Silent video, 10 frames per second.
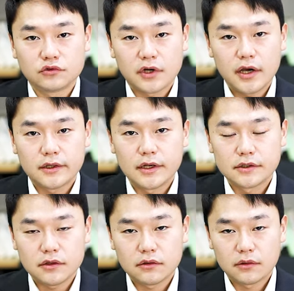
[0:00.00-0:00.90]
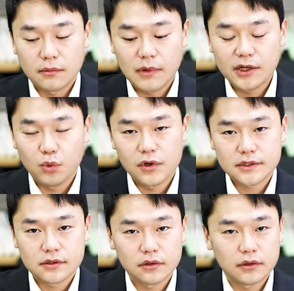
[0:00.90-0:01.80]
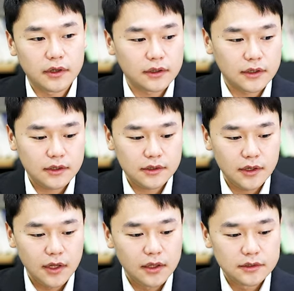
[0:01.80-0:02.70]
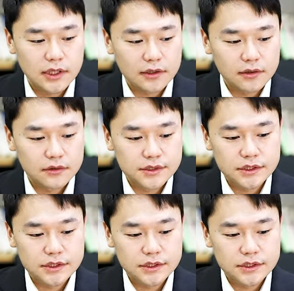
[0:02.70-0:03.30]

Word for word: 주가에 대해서 많이 올랐어요. 그러니까 작년